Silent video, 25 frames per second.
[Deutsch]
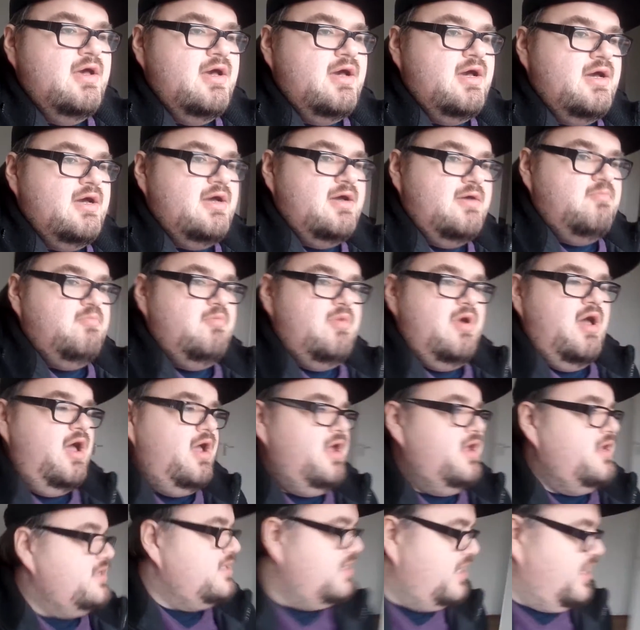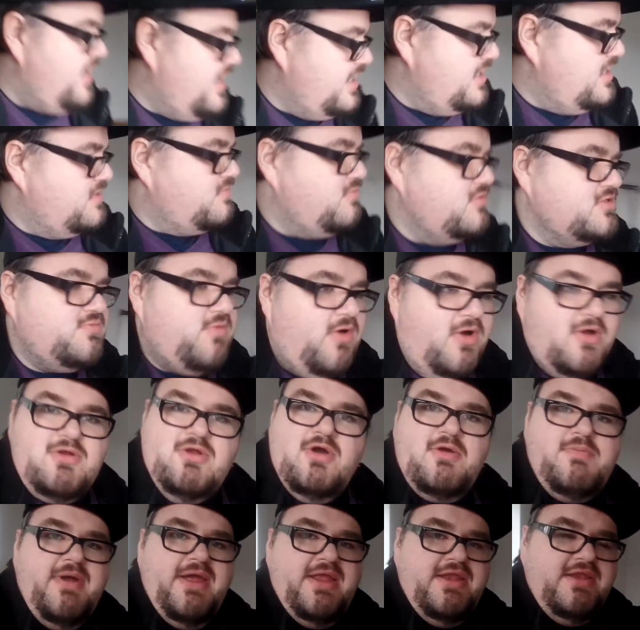Ähm, ja, ich muss morgen
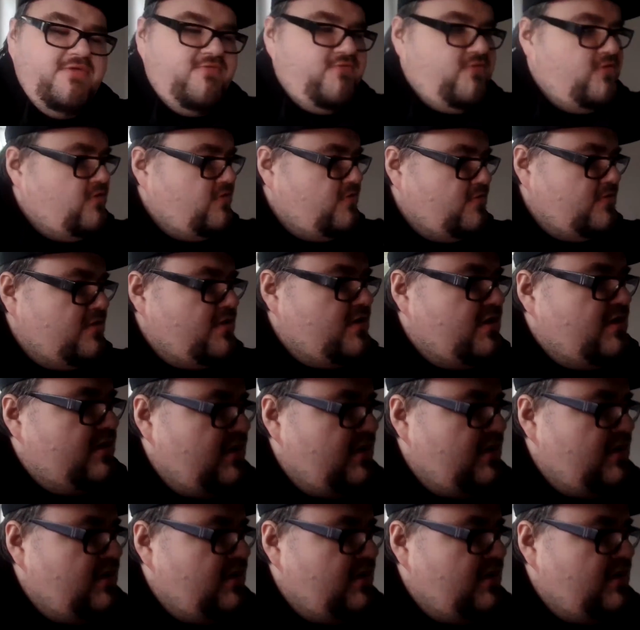nochmal in die Wohnung